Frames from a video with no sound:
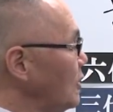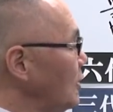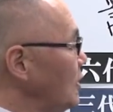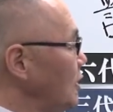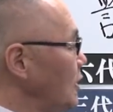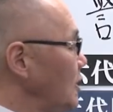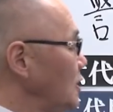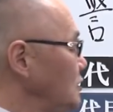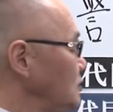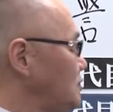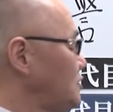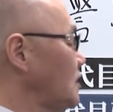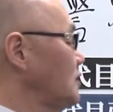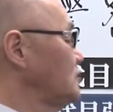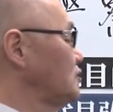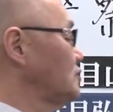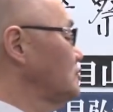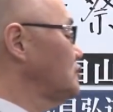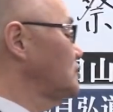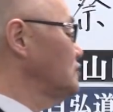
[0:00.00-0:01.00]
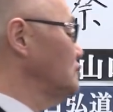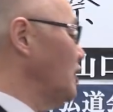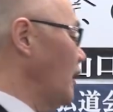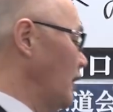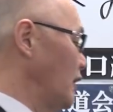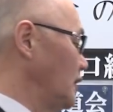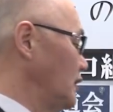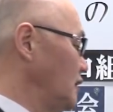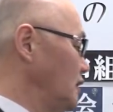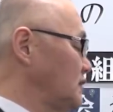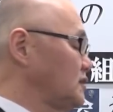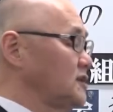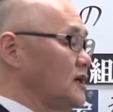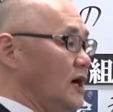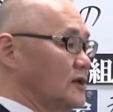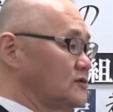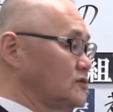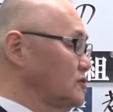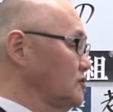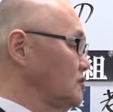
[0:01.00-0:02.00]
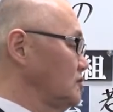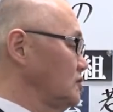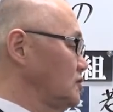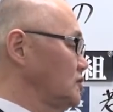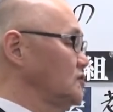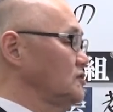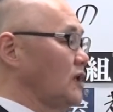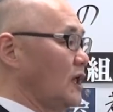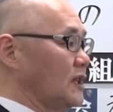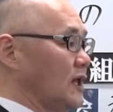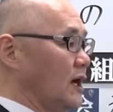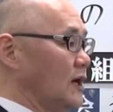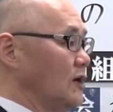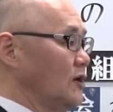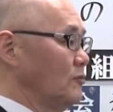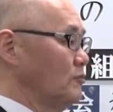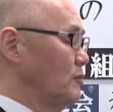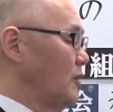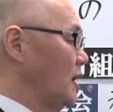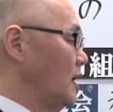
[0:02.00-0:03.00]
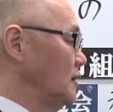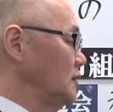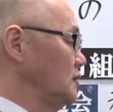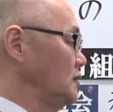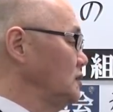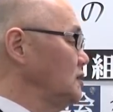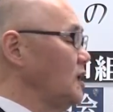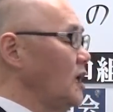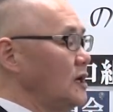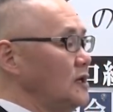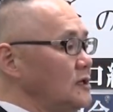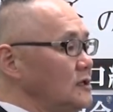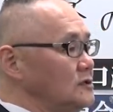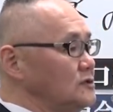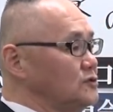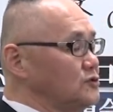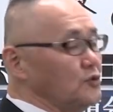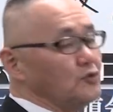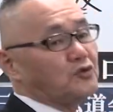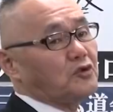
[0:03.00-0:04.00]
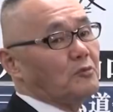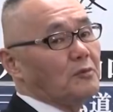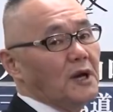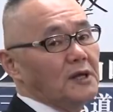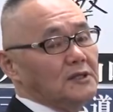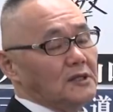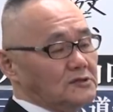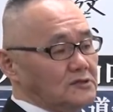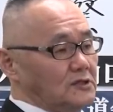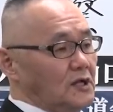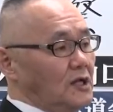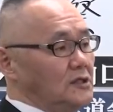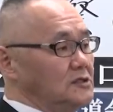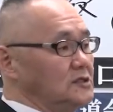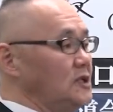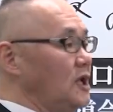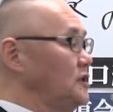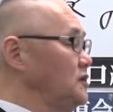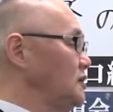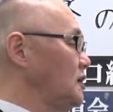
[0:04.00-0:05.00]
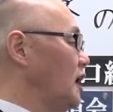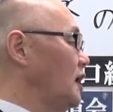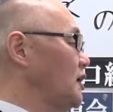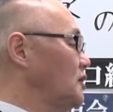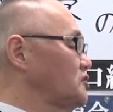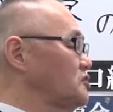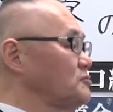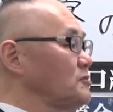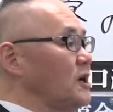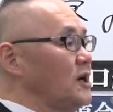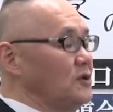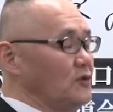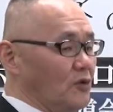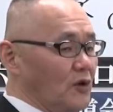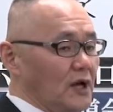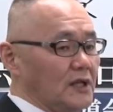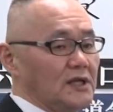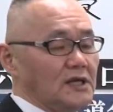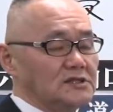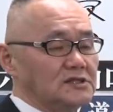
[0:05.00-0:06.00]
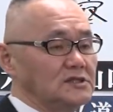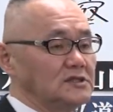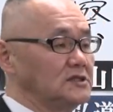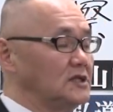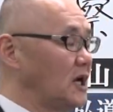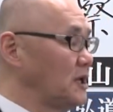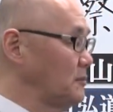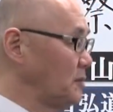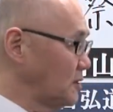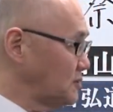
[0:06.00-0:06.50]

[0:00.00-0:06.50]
えー、2019年1月17まあ2年ちょっと前ですね2年2か月前の話になりま